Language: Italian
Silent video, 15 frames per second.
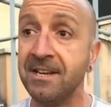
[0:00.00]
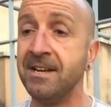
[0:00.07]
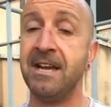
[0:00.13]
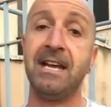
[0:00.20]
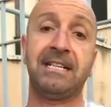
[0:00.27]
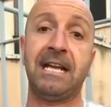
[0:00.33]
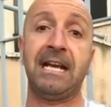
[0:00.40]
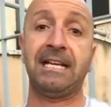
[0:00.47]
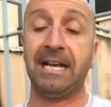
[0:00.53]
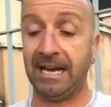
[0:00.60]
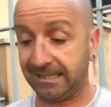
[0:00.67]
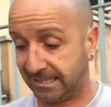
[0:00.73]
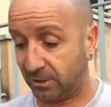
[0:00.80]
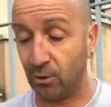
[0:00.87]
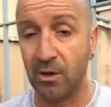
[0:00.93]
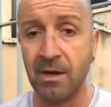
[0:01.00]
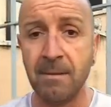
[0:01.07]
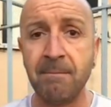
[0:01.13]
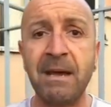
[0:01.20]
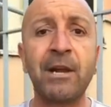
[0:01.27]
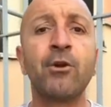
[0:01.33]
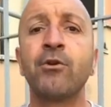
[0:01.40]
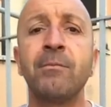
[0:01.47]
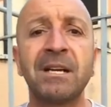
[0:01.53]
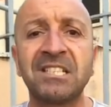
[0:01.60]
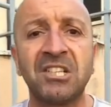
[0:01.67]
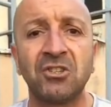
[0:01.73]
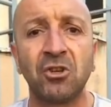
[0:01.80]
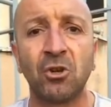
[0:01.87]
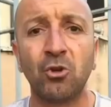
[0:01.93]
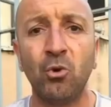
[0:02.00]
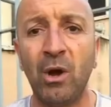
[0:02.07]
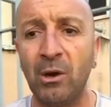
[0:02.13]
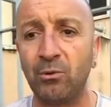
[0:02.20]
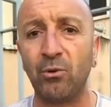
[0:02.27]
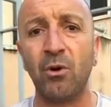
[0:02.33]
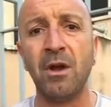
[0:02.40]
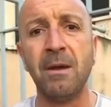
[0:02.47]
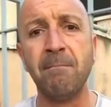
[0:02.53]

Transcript: E che cazzo, mi erano rimasti solo 2 euro.